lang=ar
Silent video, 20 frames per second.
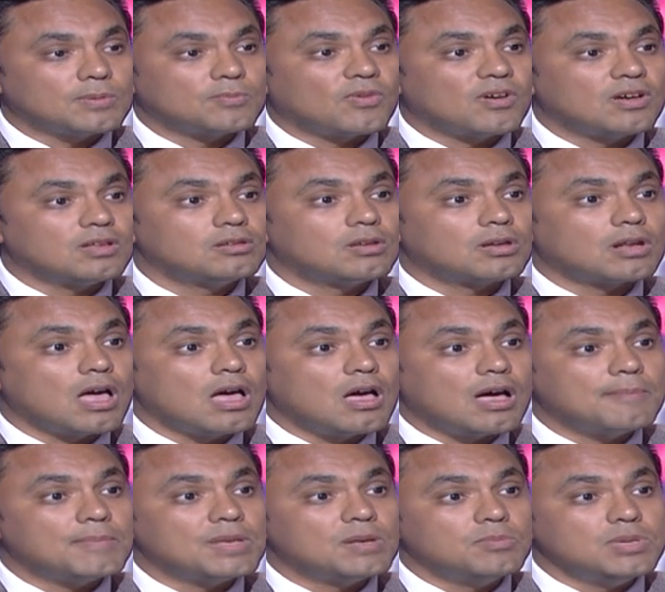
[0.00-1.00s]
فاقدر
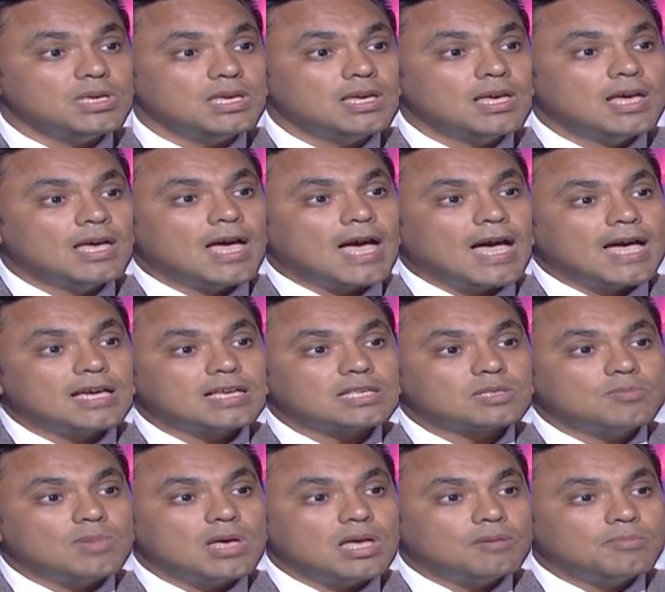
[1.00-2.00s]
اعمل بيه حاجه
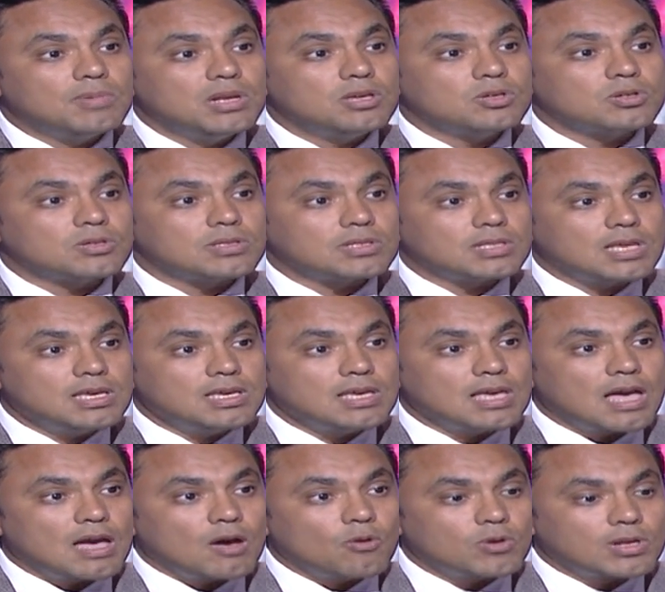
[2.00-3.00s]
اسمها ابليشن زي
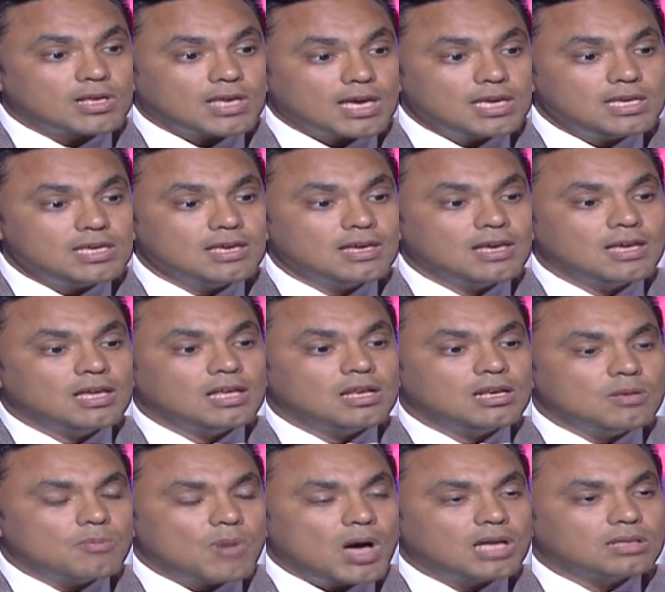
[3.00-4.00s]
او كي
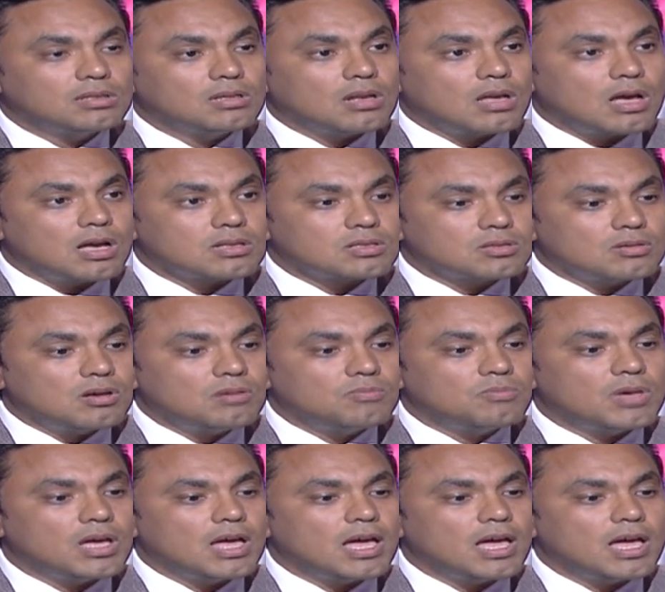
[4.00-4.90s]
لبعض الاعصاب